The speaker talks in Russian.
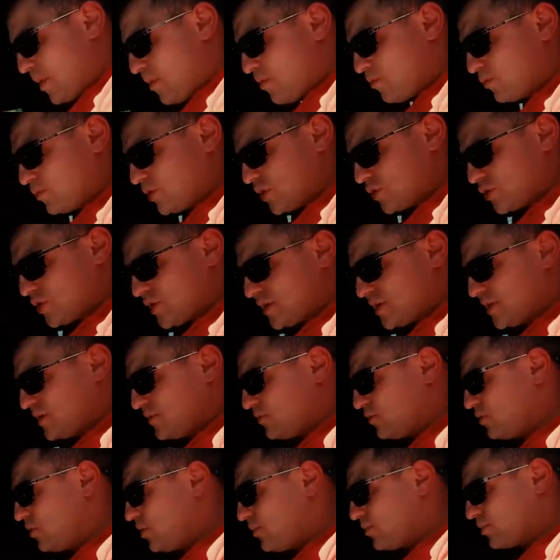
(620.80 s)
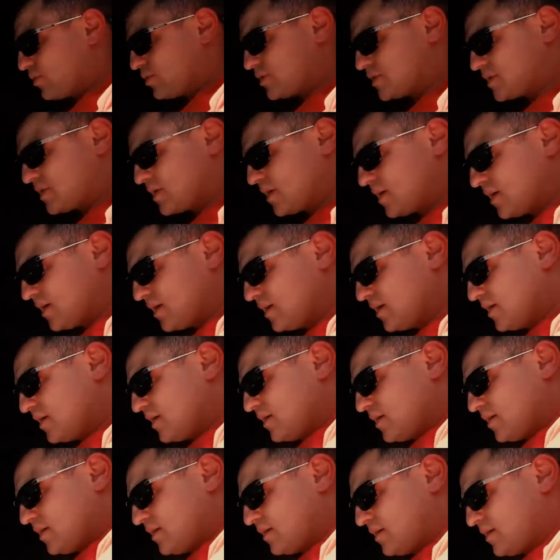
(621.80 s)
по-моему, даже от него просто
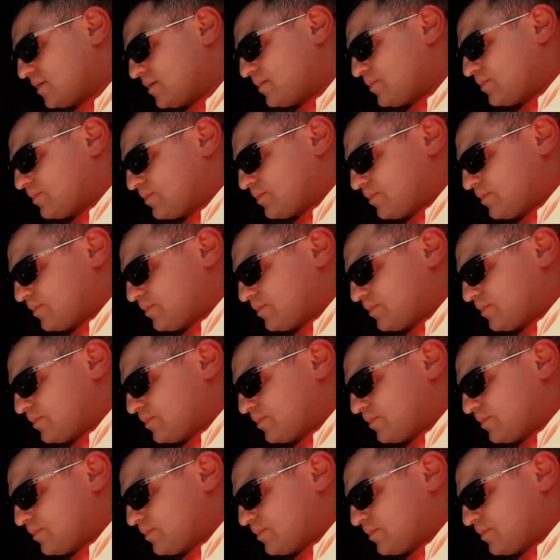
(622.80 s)
э,